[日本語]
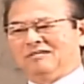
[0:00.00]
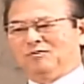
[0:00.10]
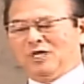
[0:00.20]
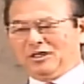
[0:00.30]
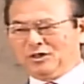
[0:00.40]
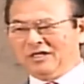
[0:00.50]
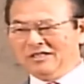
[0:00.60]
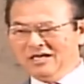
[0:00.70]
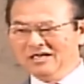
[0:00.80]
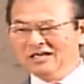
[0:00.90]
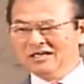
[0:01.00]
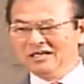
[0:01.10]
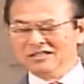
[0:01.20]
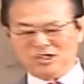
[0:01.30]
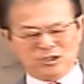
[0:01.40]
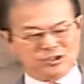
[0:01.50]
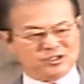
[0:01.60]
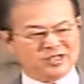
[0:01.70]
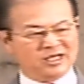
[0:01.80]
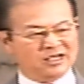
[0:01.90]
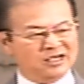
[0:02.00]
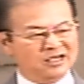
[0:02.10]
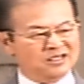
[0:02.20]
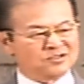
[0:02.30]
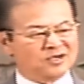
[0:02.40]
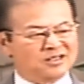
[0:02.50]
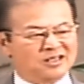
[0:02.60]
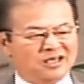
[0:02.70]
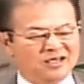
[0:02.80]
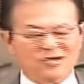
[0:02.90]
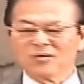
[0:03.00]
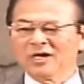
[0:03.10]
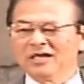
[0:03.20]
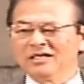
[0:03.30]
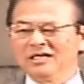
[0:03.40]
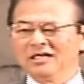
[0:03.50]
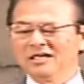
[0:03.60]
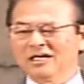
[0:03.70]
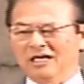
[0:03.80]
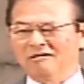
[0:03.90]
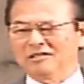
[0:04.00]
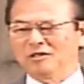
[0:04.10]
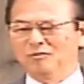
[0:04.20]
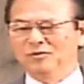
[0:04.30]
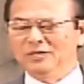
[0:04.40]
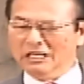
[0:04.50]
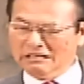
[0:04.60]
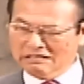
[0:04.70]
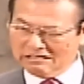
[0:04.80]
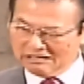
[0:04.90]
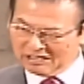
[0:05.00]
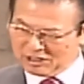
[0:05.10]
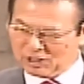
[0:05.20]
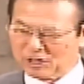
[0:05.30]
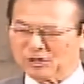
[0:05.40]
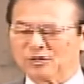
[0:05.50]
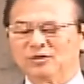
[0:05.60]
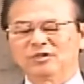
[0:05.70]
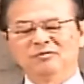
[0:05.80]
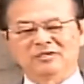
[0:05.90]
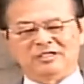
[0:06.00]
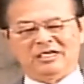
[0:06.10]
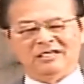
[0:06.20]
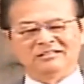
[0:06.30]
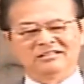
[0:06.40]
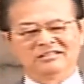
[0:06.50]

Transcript: もう何十年ね、二十数年、そうやって教会に関わっても、なんかね、聖書を読んでもしない。